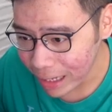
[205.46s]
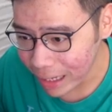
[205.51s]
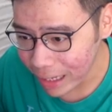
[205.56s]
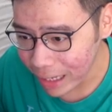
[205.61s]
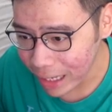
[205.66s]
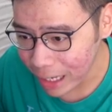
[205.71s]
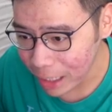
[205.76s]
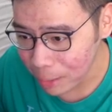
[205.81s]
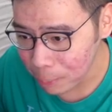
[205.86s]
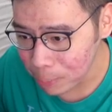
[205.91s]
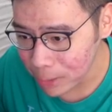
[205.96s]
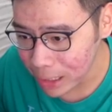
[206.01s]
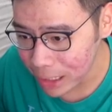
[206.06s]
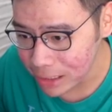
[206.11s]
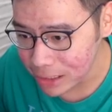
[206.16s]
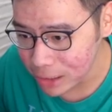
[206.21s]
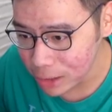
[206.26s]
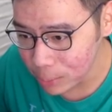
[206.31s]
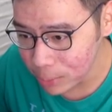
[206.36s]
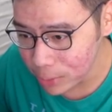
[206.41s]
okay,
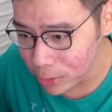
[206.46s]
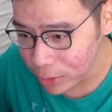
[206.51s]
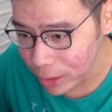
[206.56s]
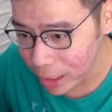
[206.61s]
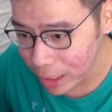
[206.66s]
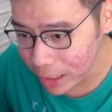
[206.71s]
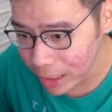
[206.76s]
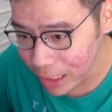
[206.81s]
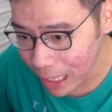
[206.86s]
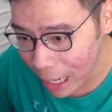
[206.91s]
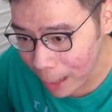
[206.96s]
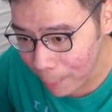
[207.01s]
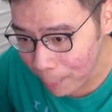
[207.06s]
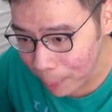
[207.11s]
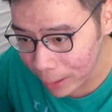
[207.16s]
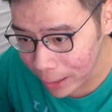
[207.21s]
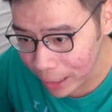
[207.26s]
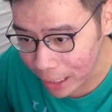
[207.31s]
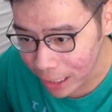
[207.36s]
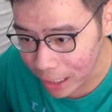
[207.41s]
eggplant itu bentuknya ini
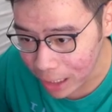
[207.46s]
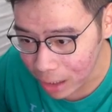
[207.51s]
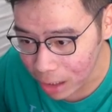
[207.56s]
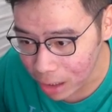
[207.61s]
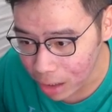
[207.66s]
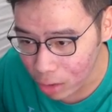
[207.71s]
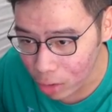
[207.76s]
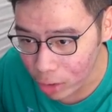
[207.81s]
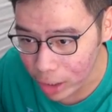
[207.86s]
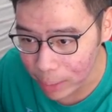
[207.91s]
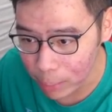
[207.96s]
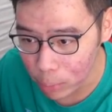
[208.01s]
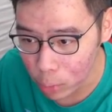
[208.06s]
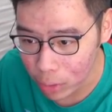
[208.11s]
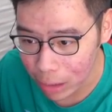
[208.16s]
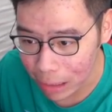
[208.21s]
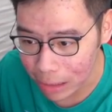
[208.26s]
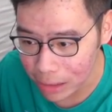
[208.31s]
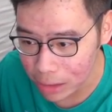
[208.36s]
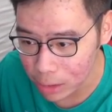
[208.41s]
apa ya? Oke, okay,
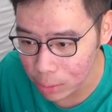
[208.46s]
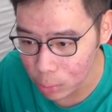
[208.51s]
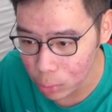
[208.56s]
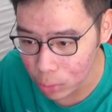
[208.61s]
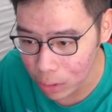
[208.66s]
bukan itu